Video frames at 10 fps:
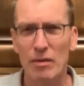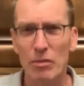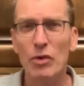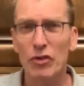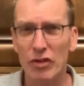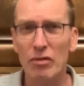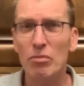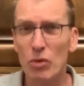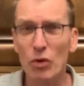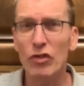müssen,
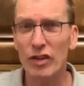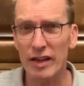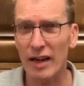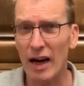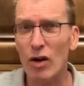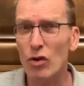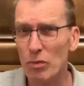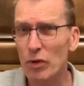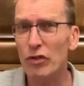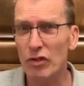muss ich auch,
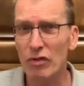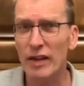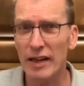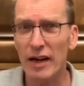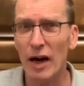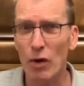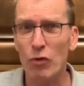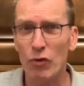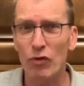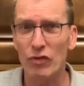müssen wir
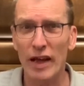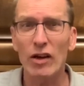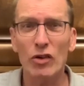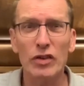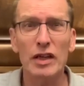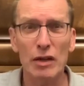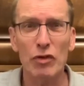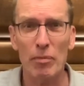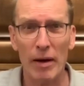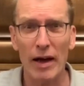auf
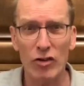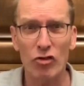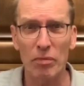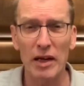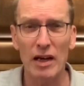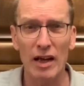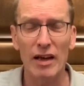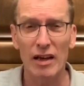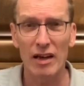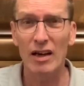negative
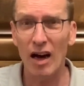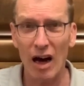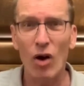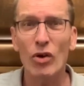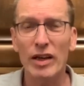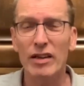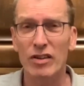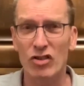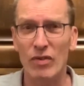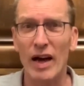Beispiele auch in
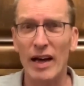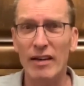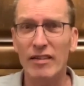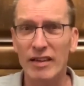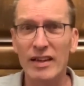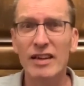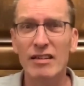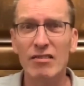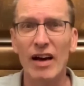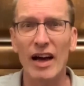der Schweiz
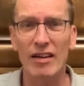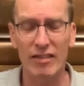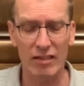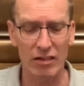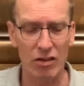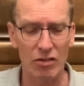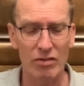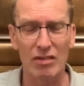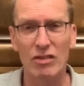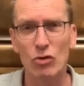hinweisen
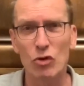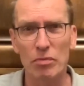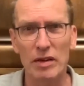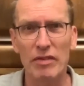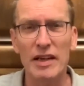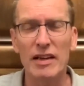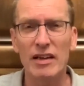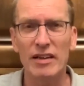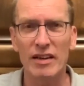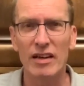dann. Tut mir
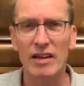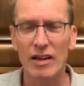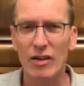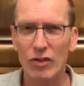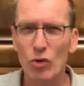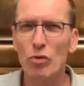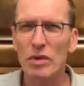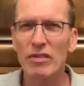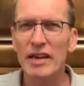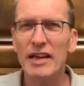wirklich, es tut
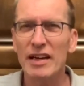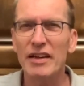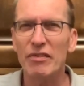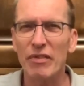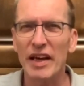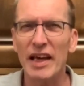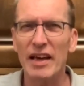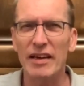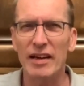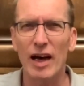mir wirklich
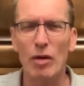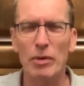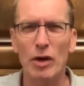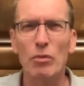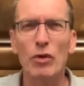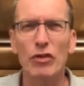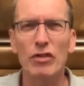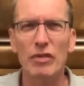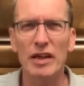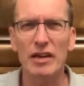weh. Ich glaube, da
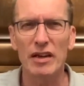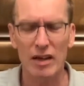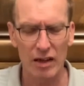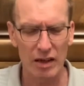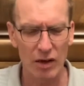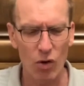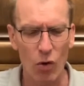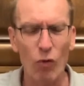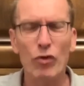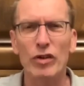müssen wir,
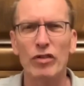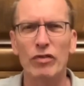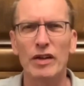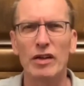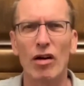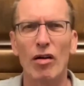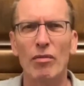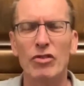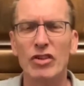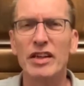hoffe, dass wir da
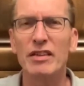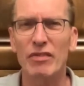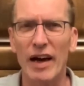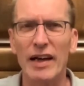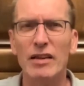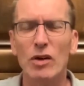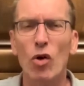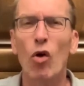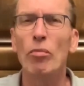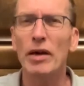einen Schritt
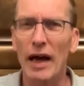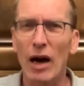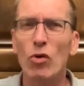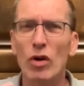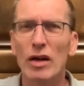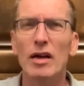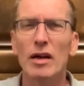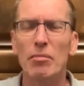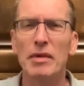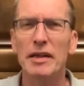weiterkommen, auch
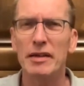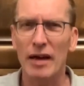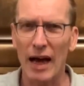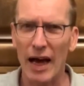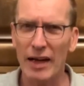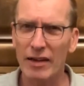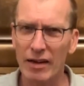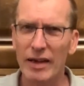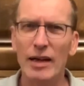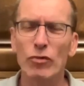mit einer
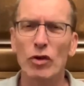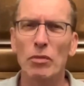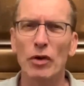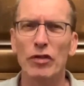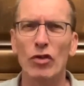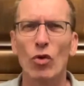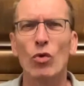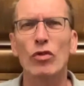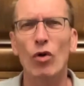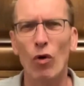
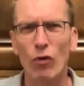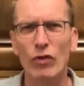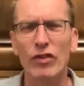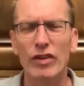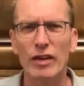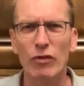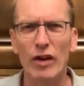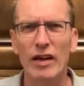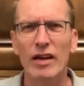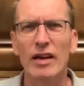
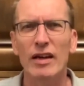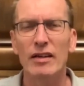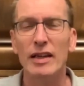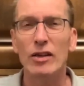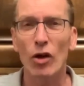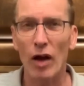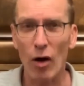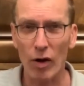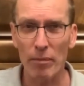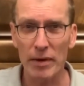Informationsoffensive, die dann
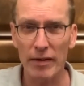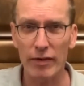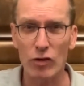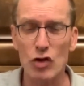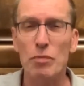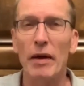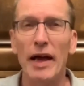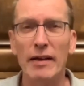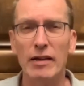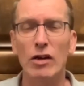auch ein bisschen
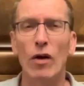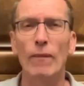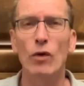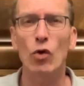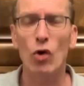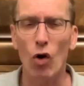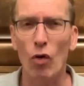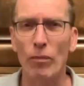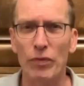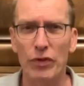später dann noch
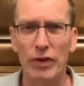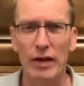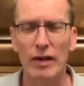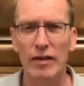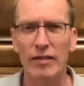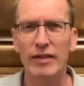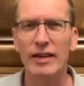kommt. Das